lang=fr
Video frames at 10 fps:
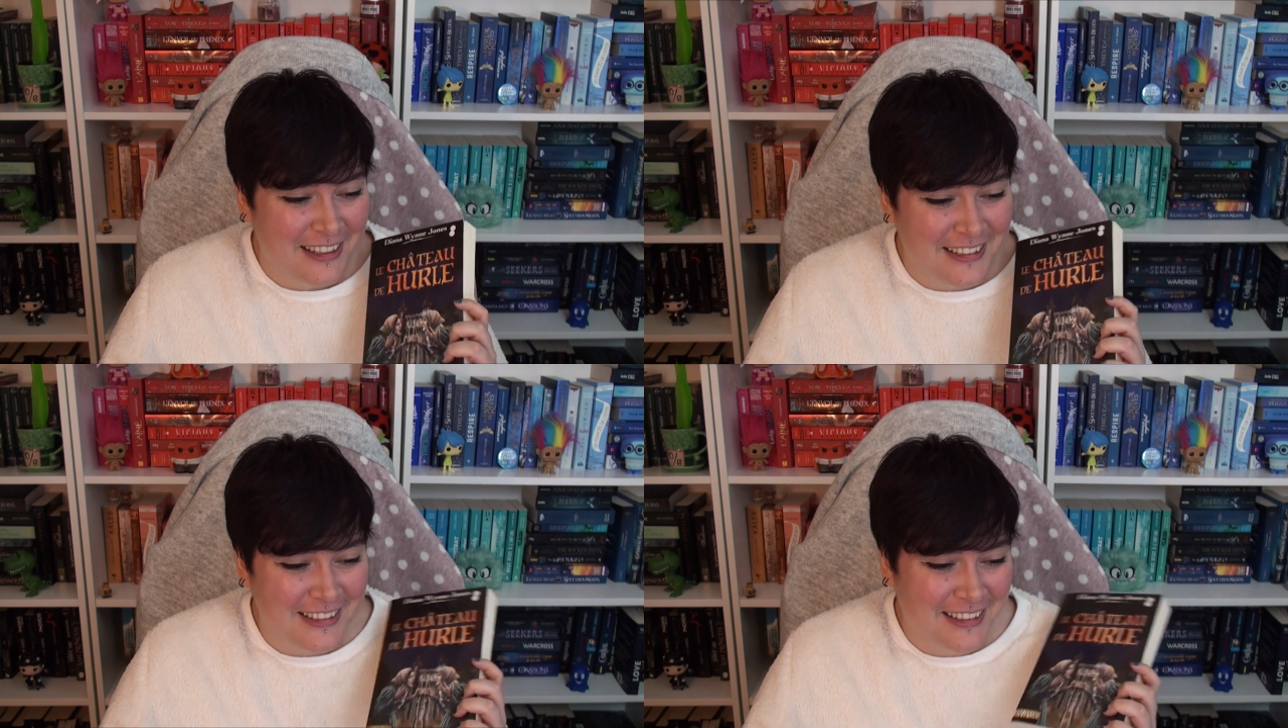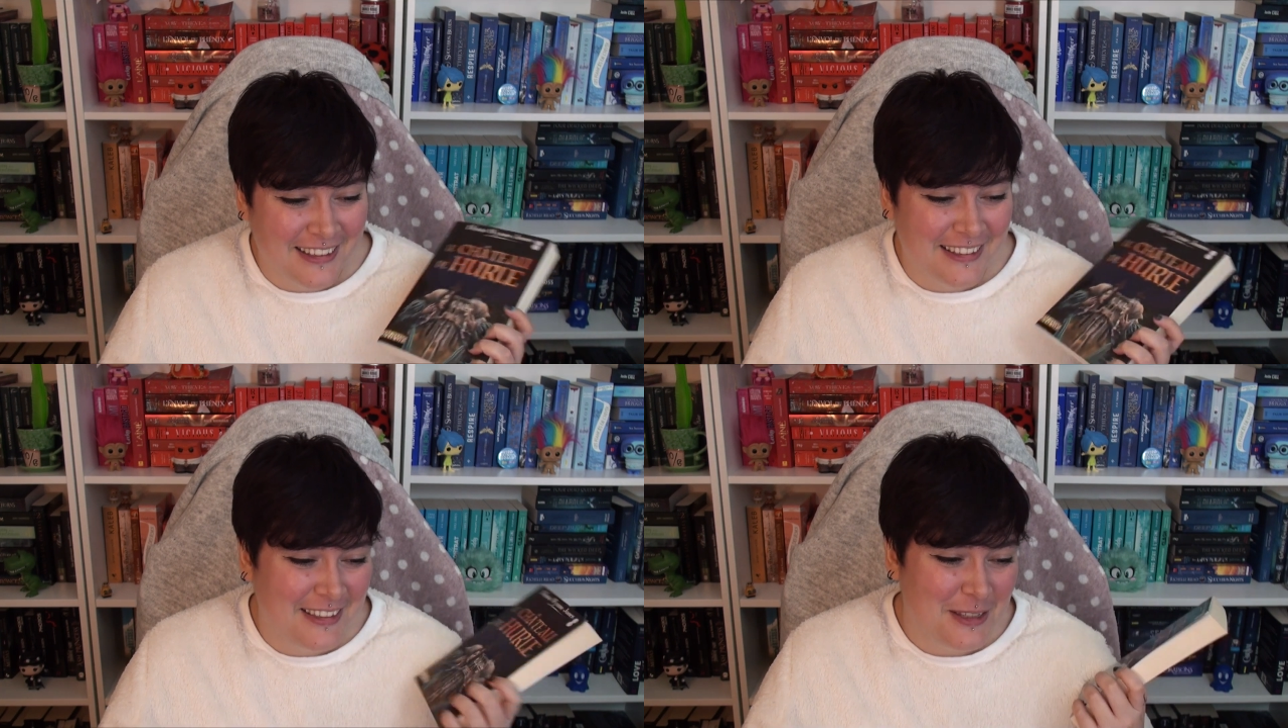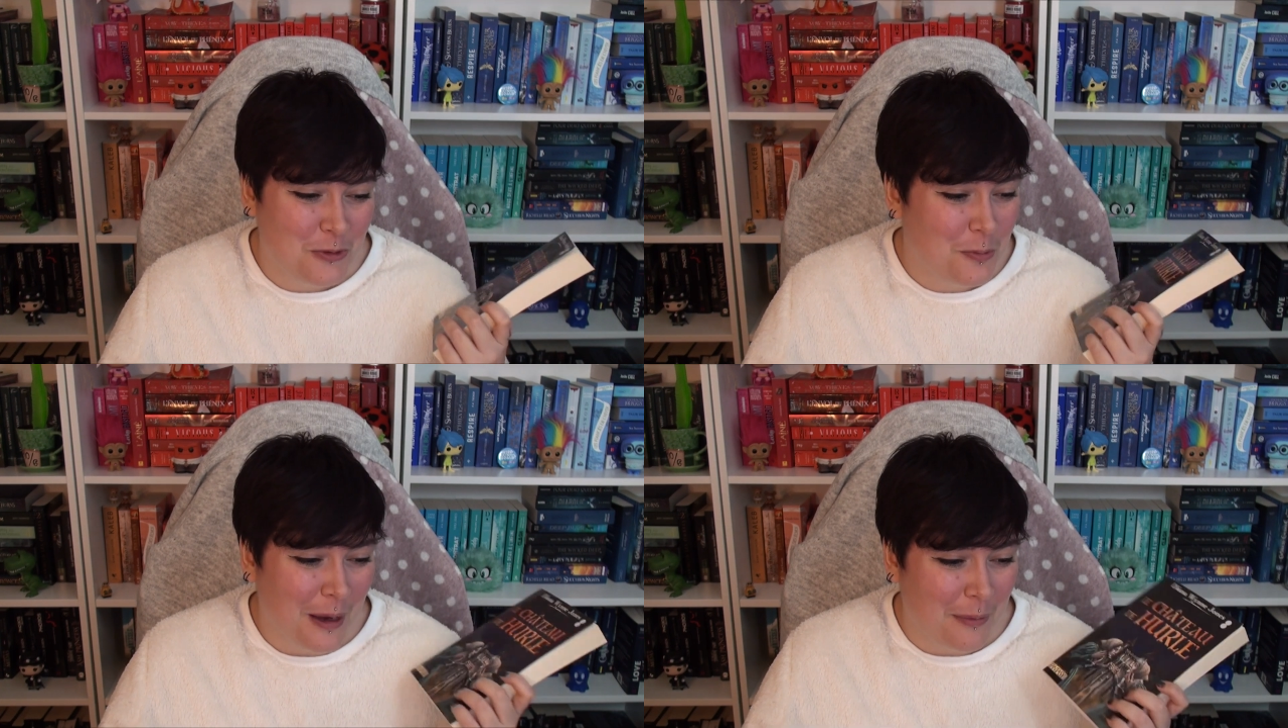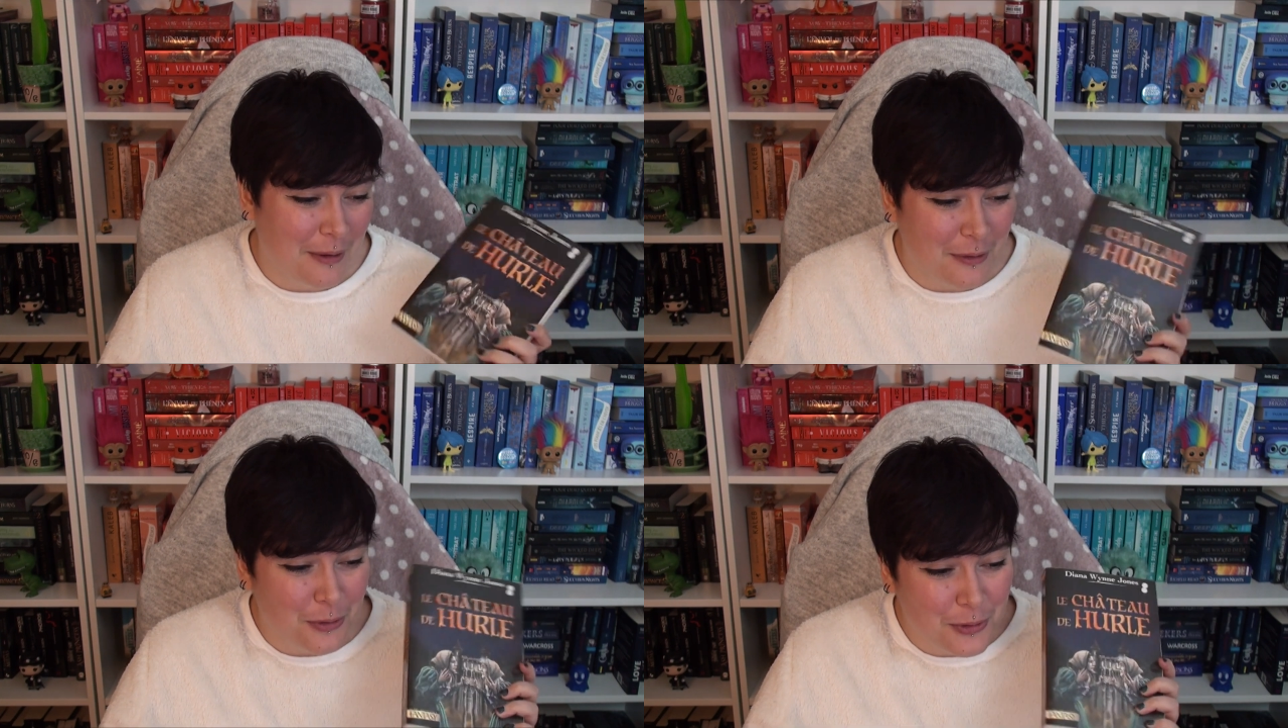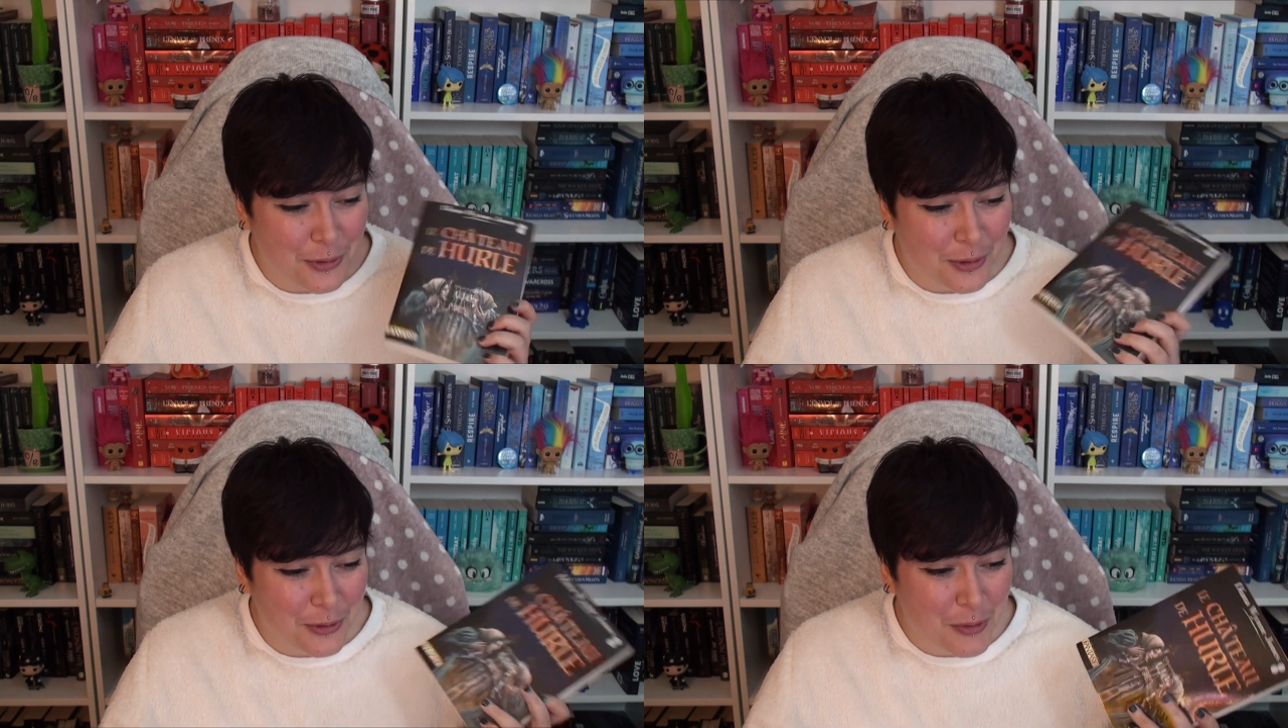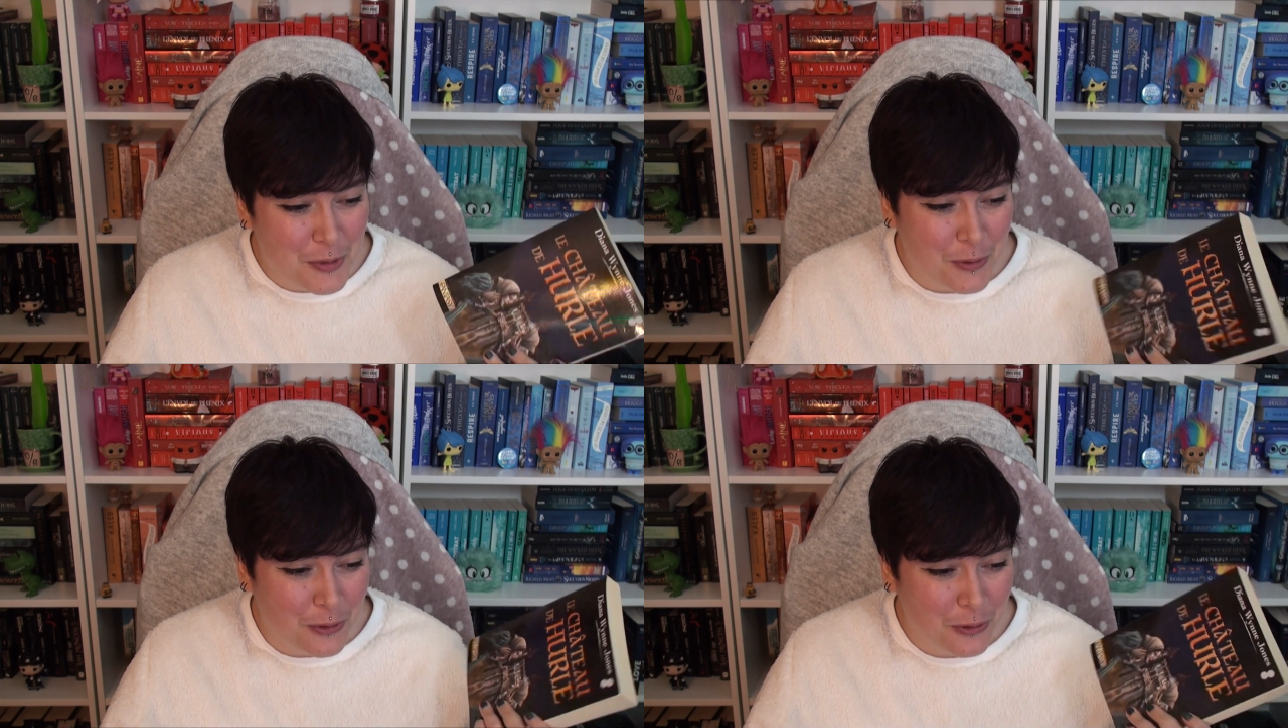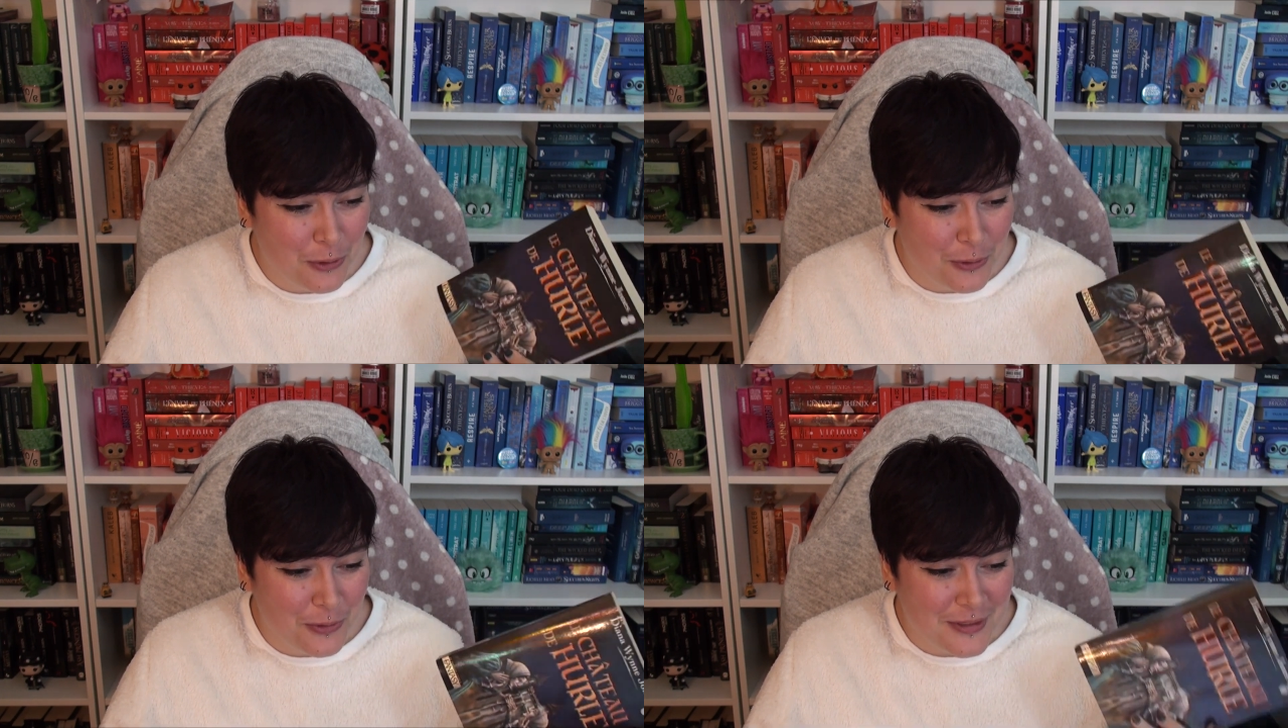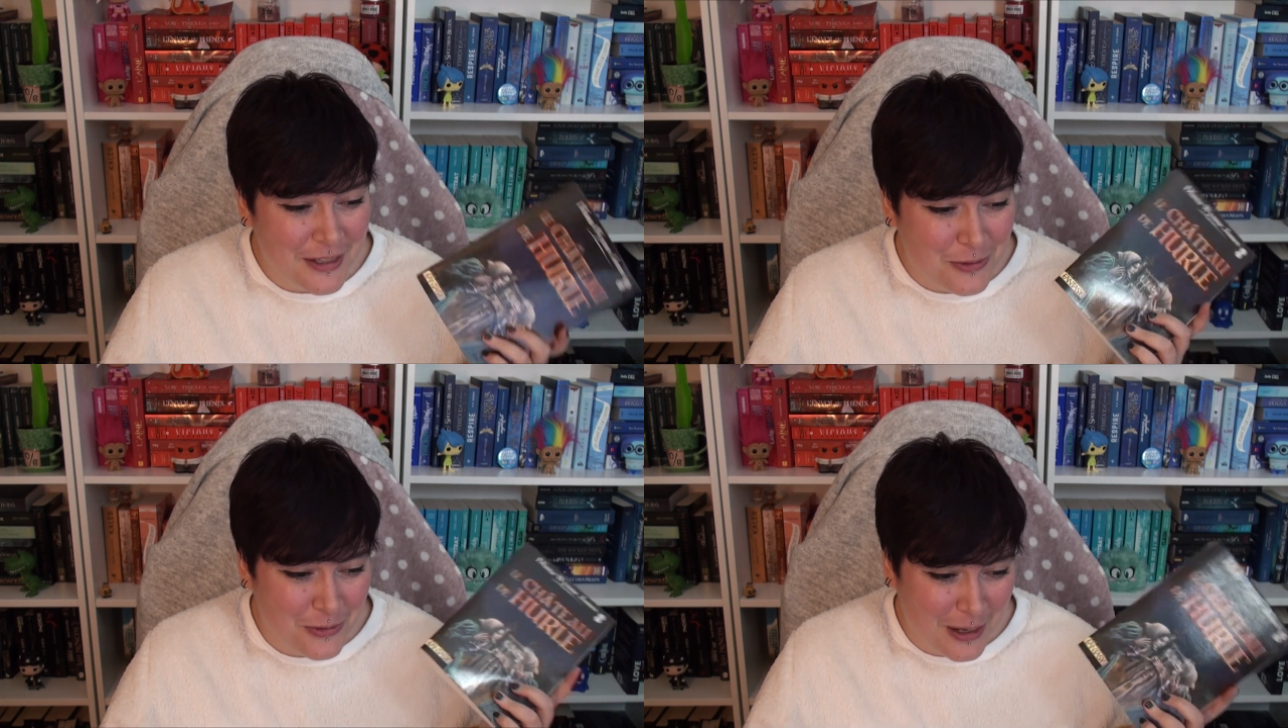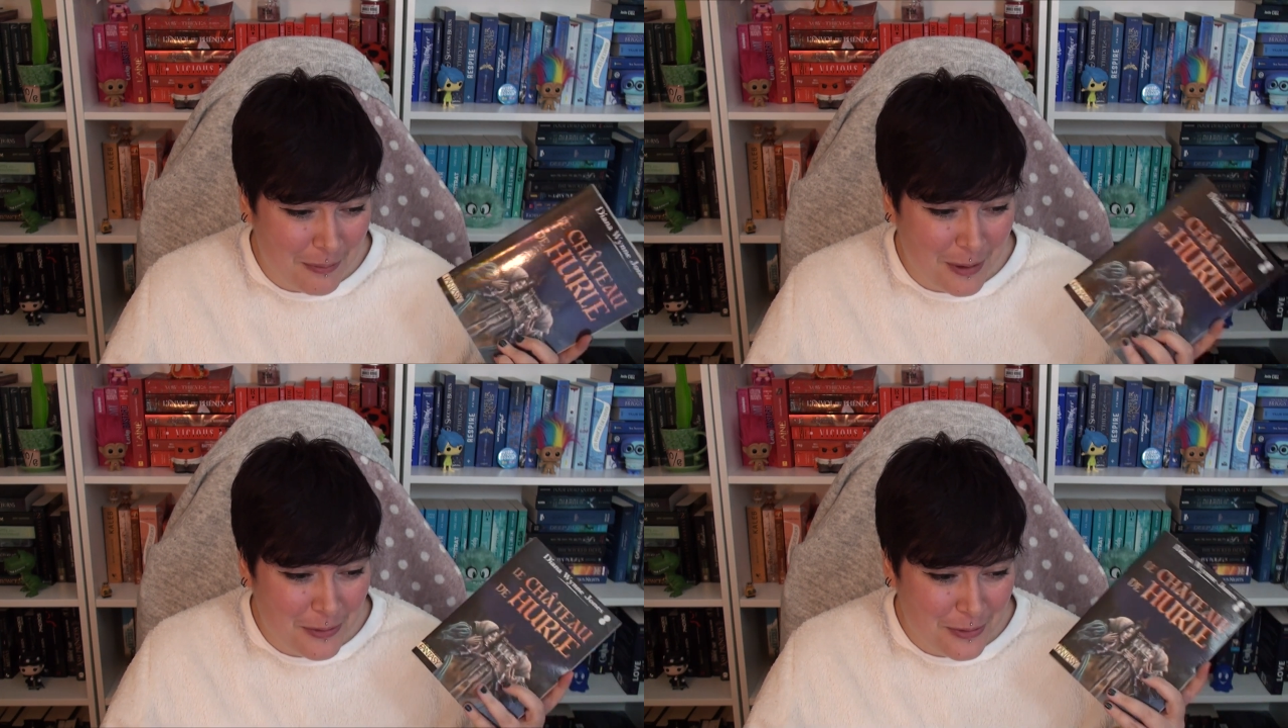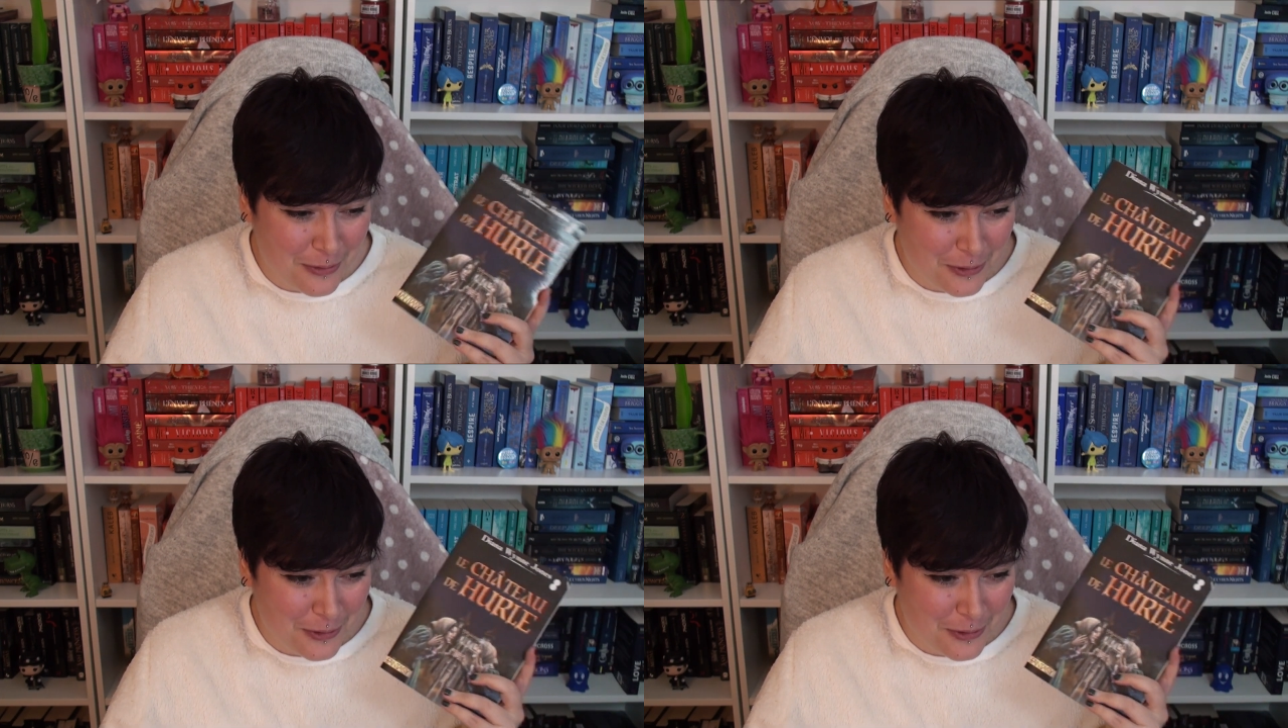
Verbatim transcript: C'est super bien. Donc, euh, moi, je peux que te le conseiller si tu l'as pas lu.